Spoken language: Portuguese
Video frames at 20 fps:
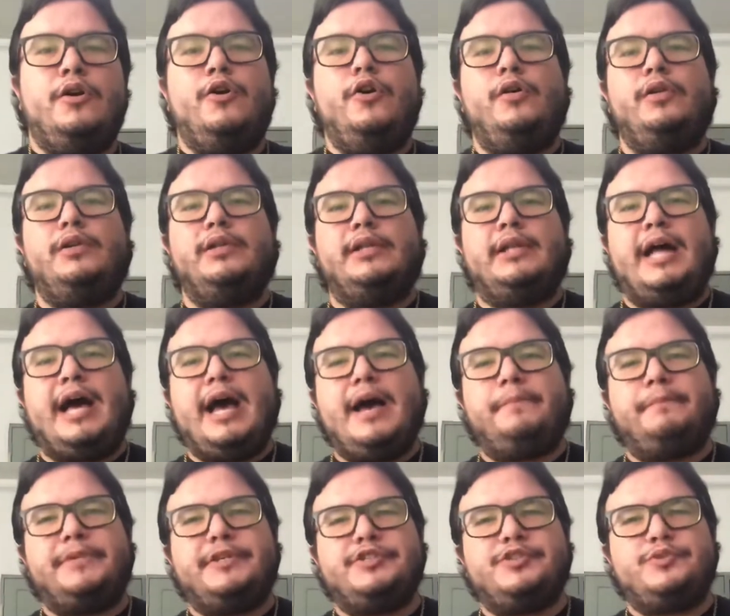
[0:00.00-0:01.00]

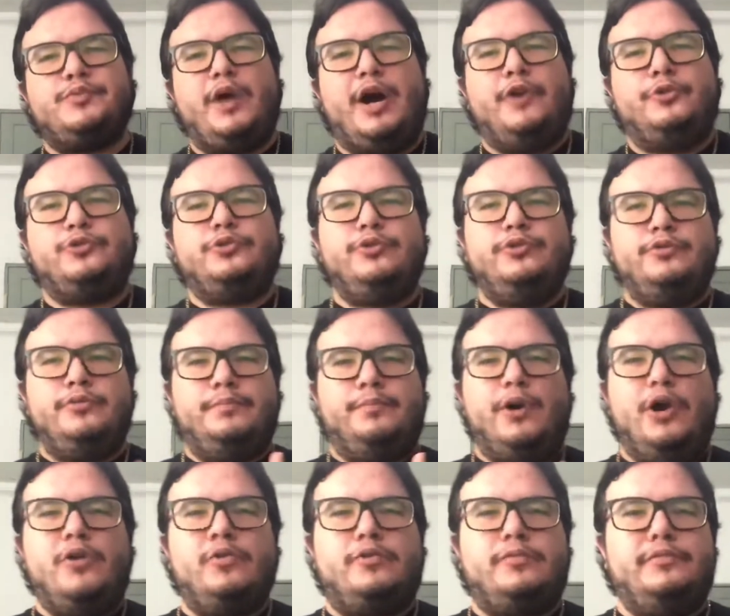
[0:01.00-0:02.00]
Olá pessoal, tudo
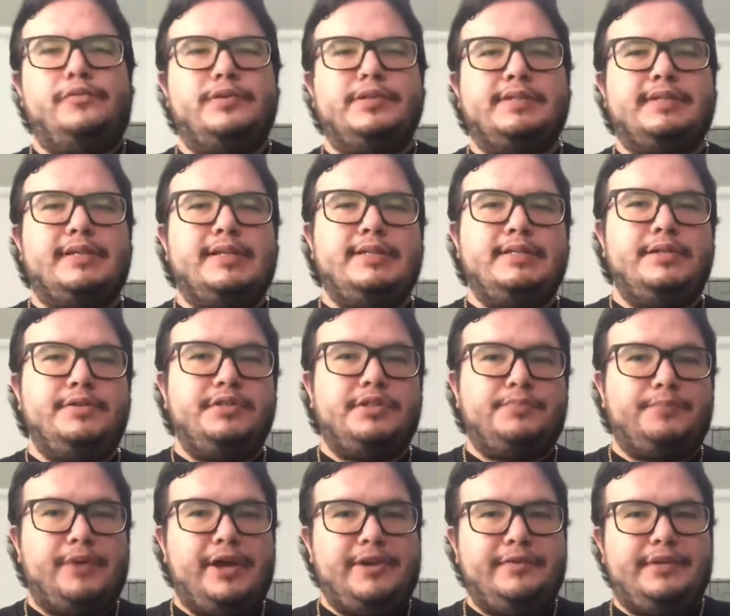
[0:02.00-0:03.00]
bom com vocês? Eu
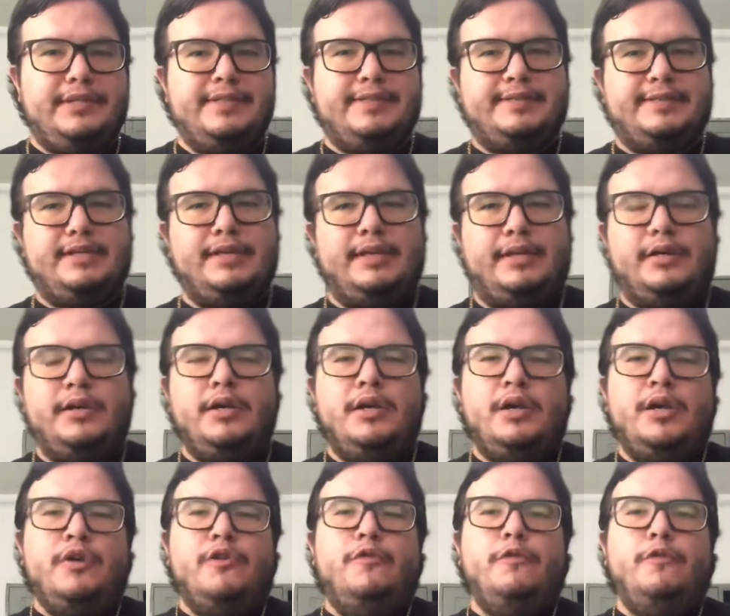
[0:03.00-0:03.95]
espero que sim.